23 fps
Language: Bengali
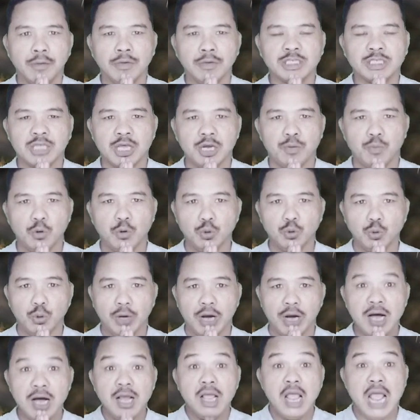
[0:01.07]
নমস্কার
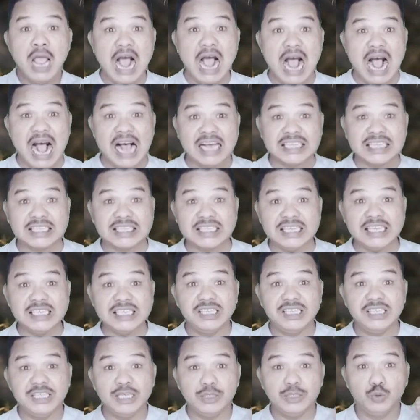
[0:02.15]
বন্ধুরা আজকে
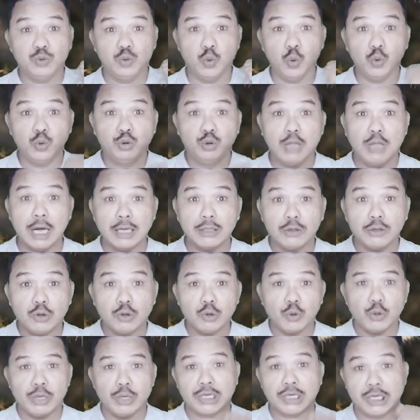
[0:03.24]
যে
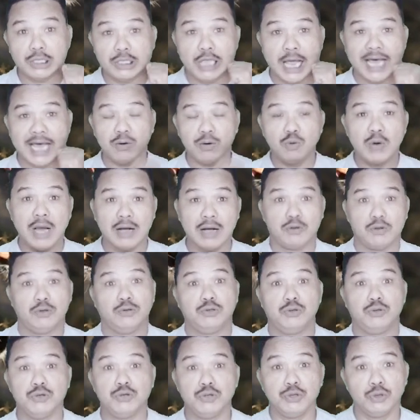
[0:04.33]
দুর্দান্ত একটা দারুণ
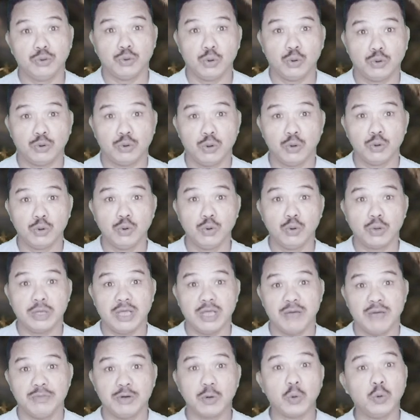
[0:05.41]
আকর্ষণীয় তথ্যগুলোকে
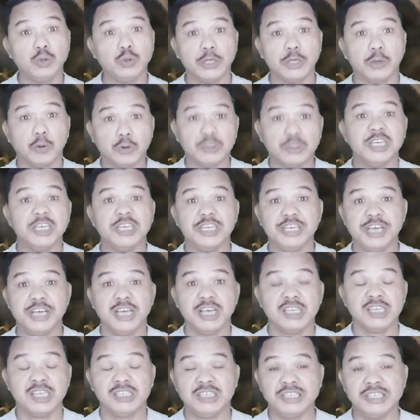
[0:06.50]
আমি খুঁজে খুঁজে নিয়ে
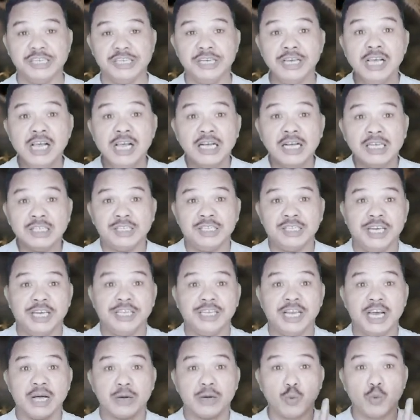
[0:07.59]
এসেছি
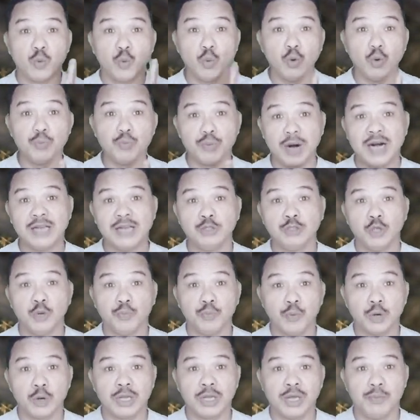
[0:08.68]
সেইটা কোন প্রাণী
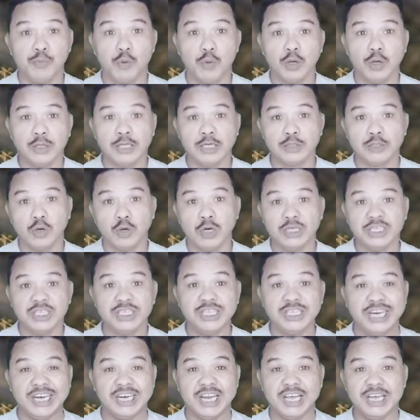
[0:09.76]
সম্পর্কে বলতে চলেছি
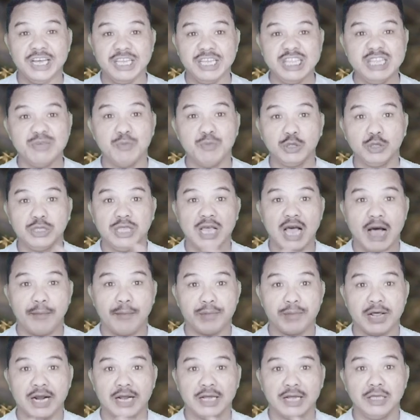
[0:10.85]
সেটা ইতিমধ্যে
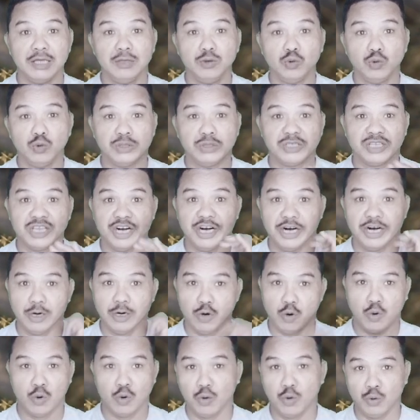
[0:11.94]
আপনারা কিন্তু স্ক্রিনে
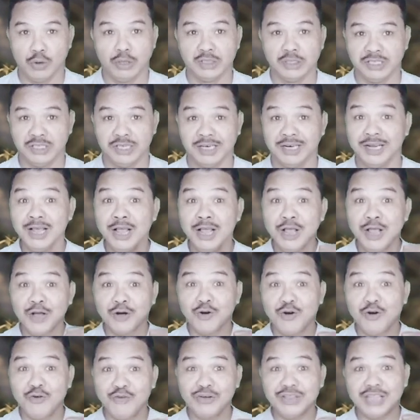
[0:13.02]
লক্ষ্য করেছেন
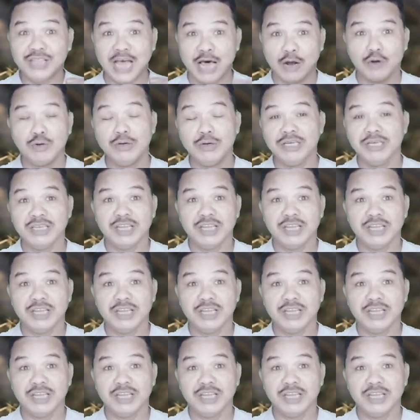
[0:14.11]
খুবই দারুণ